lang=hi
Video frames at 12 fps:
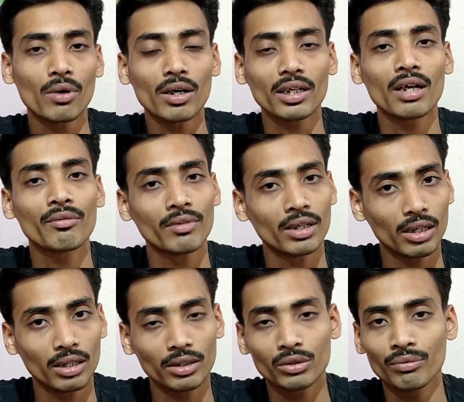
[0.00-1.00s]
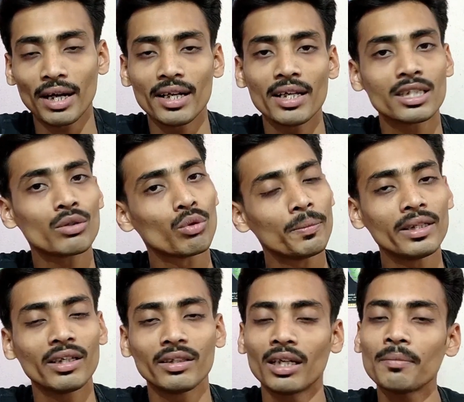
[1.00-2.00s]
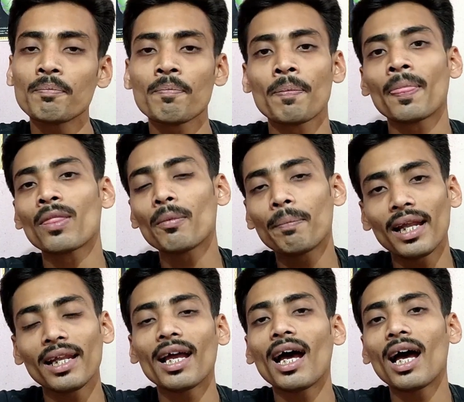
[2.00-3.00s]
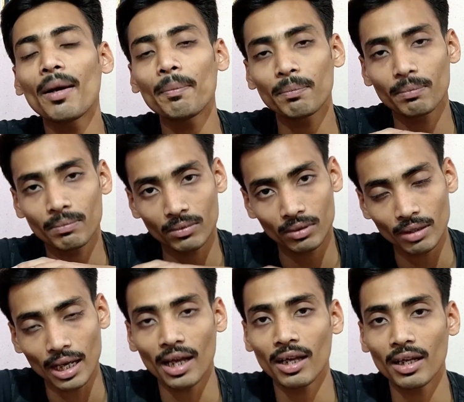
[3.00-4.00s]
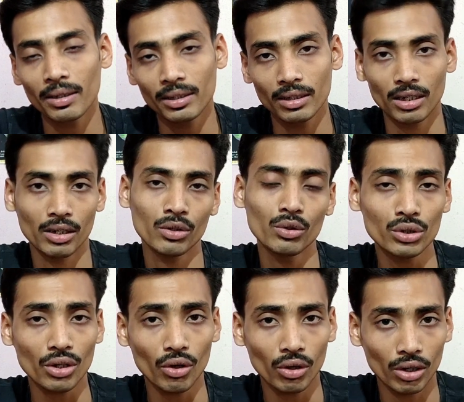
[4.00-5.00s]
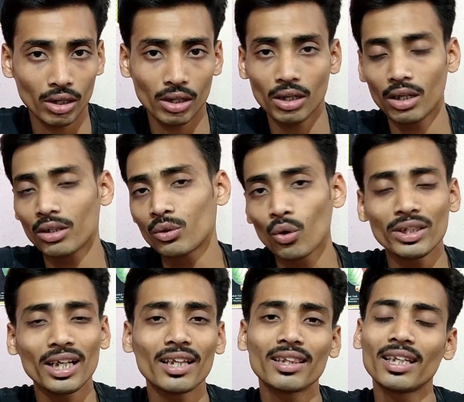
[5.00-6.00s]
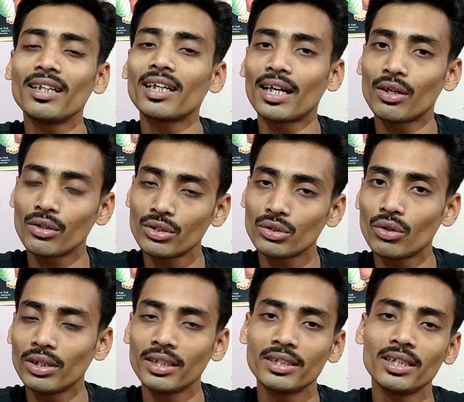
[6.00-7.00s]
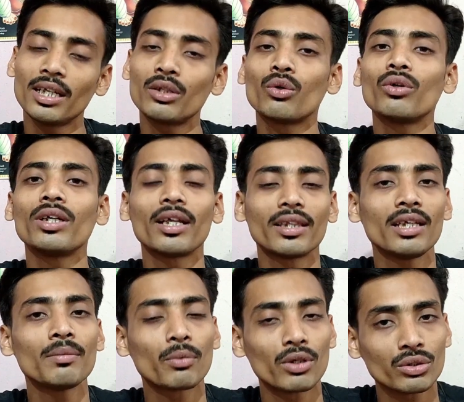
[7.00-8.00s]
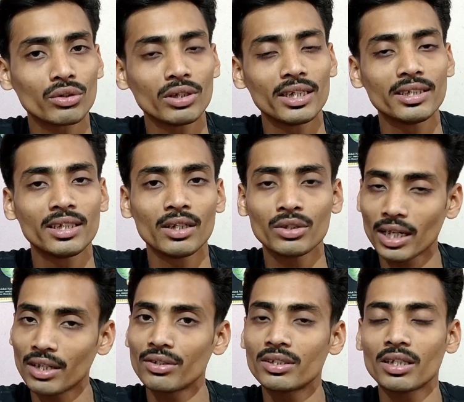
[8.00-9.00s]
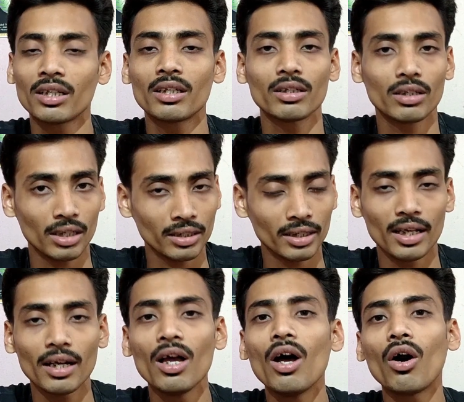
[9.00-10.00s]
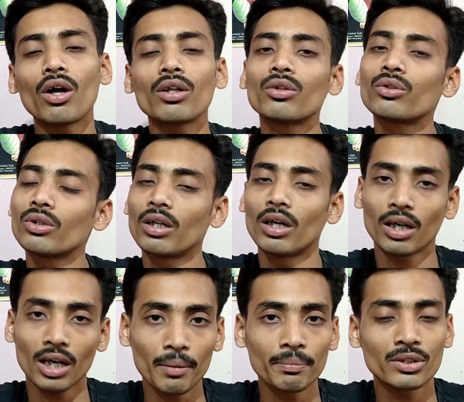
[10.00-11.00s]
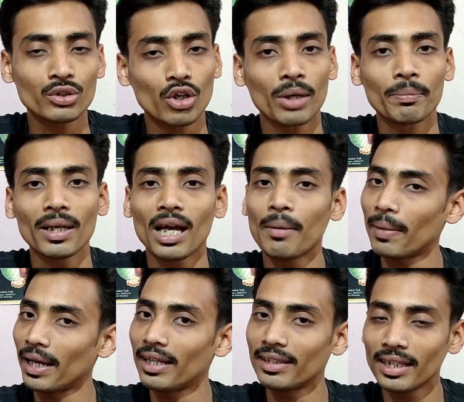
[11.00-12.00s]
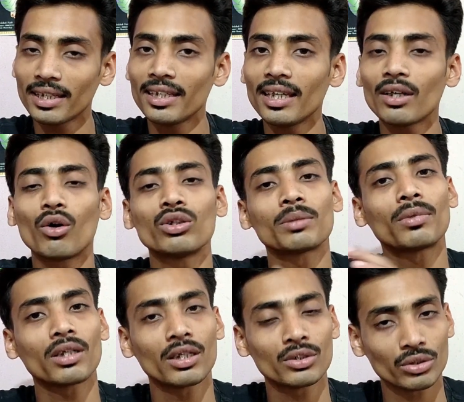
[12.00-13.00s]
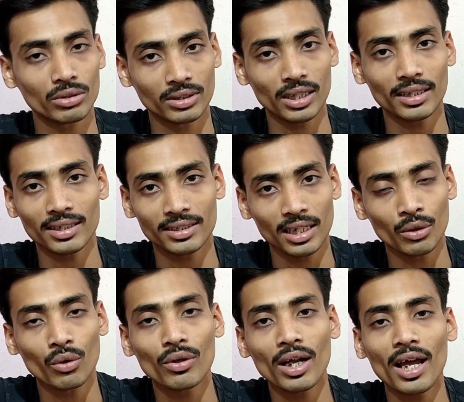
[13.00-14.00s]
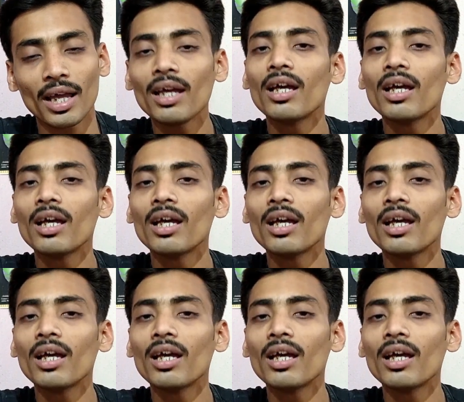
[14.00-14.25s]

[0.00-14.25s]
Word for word: प्रोडक्ट का जो वेरिएशन वो भी नहीं था तो पहले आप आ, कुछ आ, दो या तीन कैटेगरीज को लीजिए दो या तीन प्रोडक्ट्स को लीजिए उस कैटेगरीज के अंदर और आ, कम स्टॉक में आप पहले देखिए कौन सा प्रोडक्ट का ज़्यादा सेल हो रहा